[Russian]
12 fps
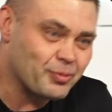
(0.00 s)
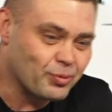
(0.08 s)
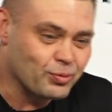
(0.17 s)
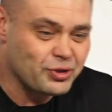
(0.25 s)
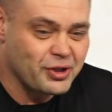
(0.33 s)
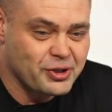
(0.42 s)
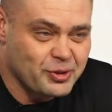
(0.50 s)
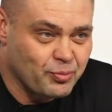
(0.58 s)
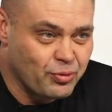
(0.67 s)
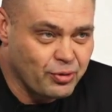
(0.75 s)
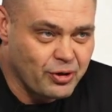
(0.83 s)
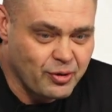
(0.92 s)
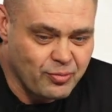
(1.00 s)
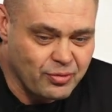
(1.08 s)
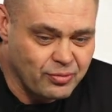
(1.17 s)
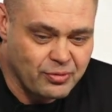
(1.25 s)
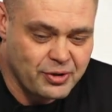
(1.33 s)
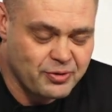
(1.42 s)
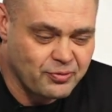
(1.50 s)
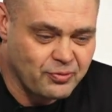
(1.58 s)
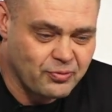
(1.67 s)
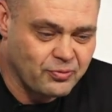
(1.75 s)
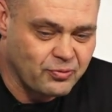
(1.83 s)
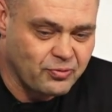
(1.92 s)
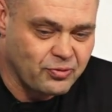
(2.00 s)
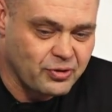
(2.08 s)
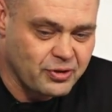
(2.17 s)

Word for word: И получается бой как бы. Ну, у нас в,